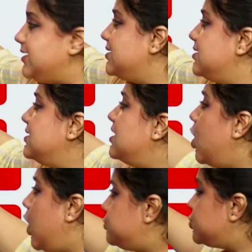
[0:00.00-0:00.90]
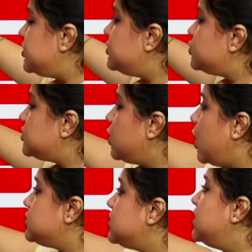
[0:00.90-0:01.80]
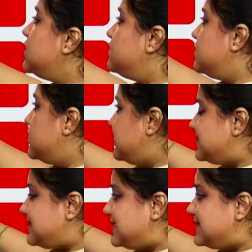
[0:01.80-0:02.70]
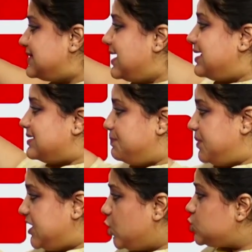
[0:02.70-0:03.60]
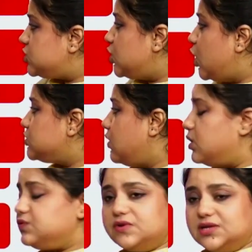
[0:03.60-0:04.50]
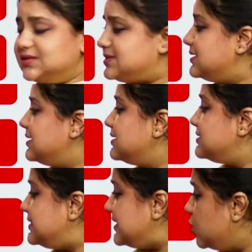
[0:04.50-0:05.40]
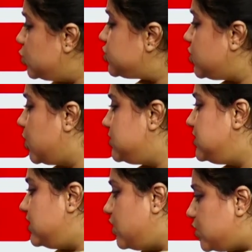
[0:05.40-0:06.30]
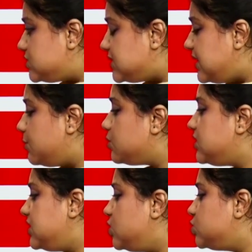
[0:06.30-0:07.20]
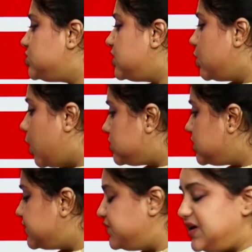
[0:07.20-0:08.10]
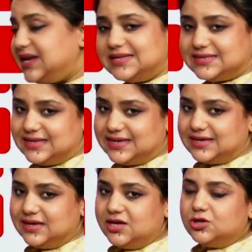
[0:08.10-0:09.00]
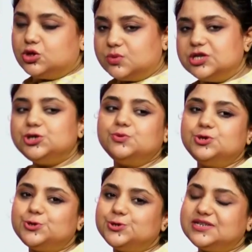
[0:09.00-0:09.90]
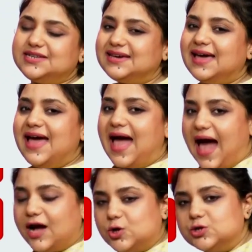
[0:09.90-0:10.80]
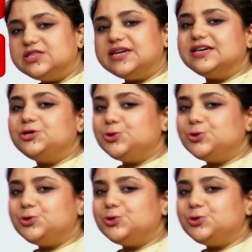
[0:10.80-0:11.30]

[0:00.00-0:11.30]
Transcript: করেন অপশন এ হচ্ছে লর্ড ওয়ারেন হেস্টিংস বি হচ্ছে লর্ড কনভলিস সি হচ্ছে লর্ড ডালহাউসি এবং ডি হচ্ছে লর্ড ওয়েলেসলি তোমাদের সময় শুরু হচ্ছে ঠিক এখন থেকে